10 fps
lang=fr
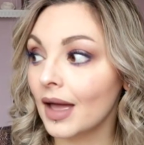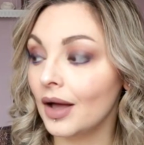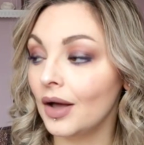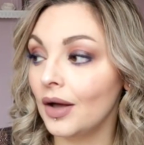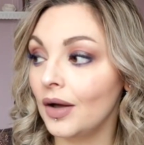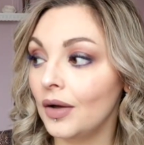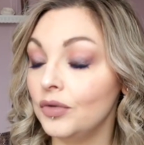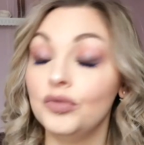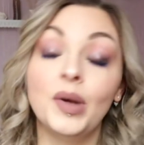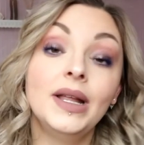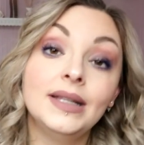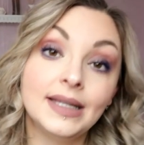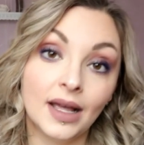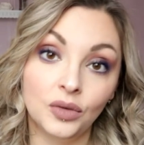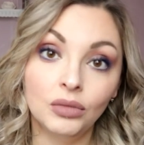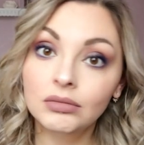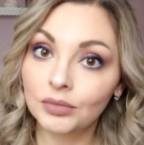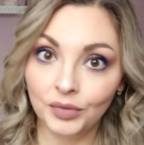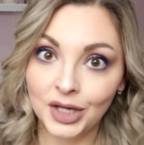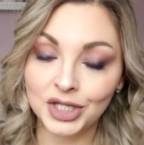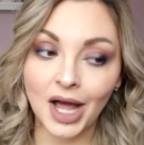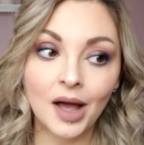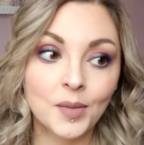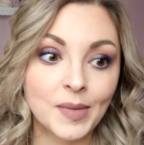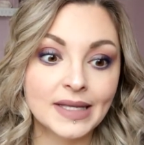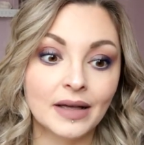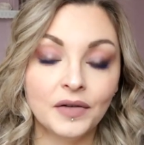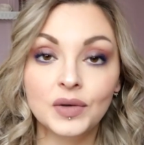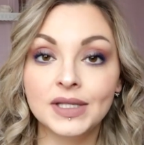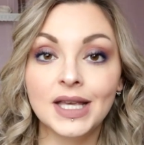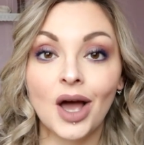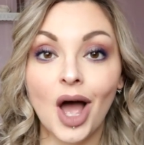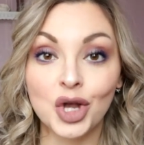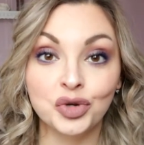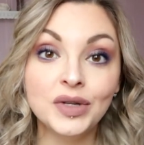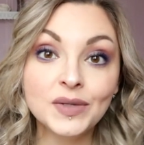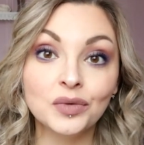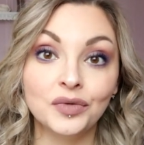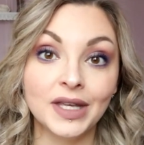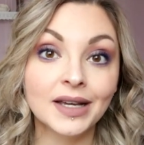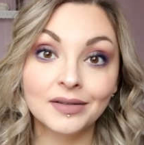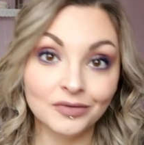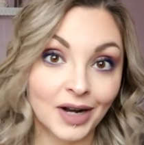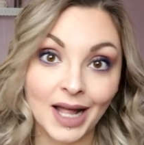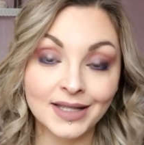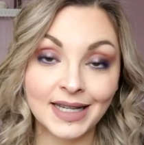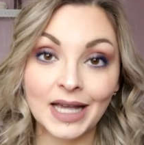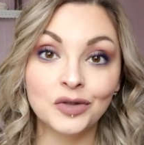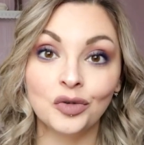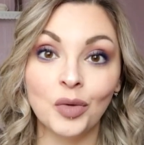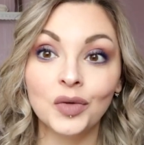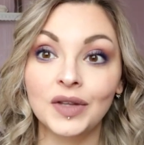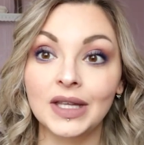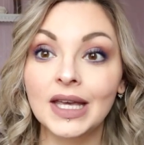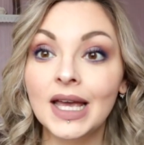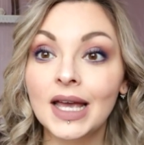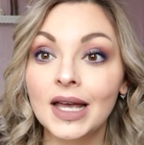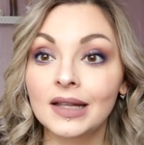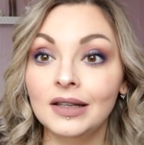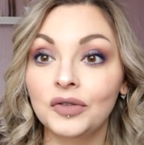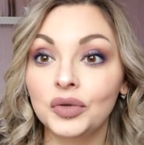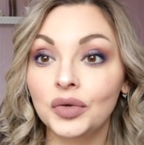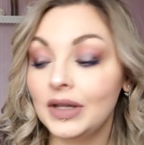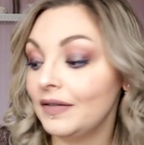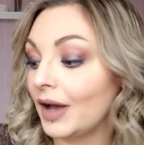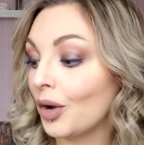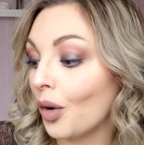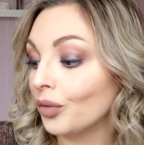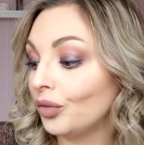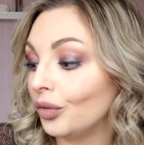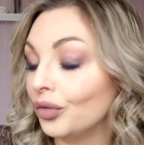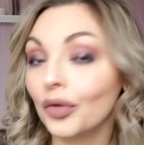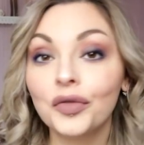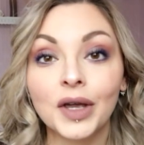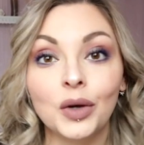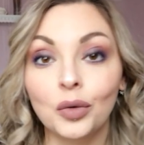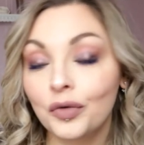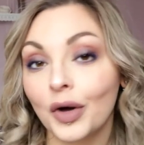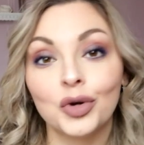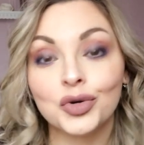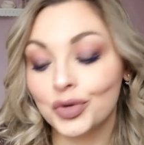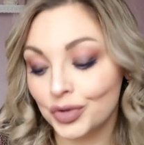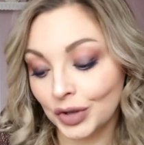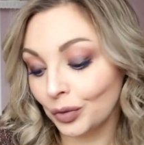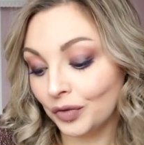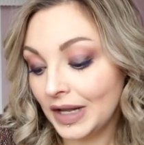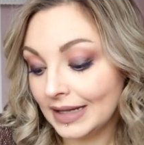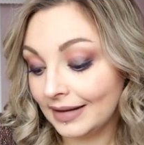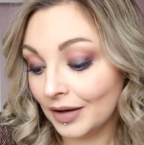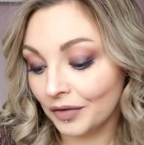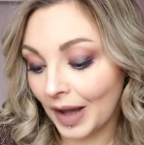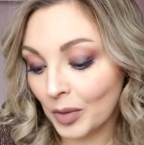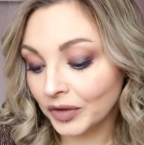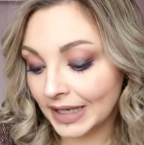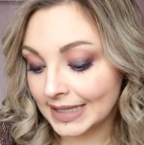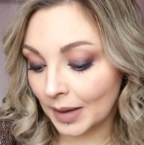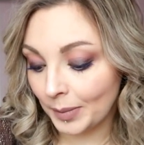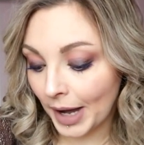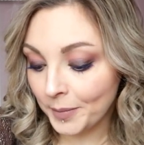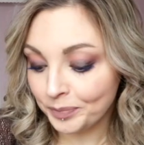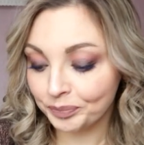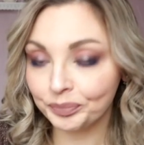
une belle idée cadeau déjà, mais ça fait aussi un, joli souvenir, voilà, directement des, des, photos des vacances sur le frigo. Enfin, j'ai trouvé l'idée vraiment très sympa.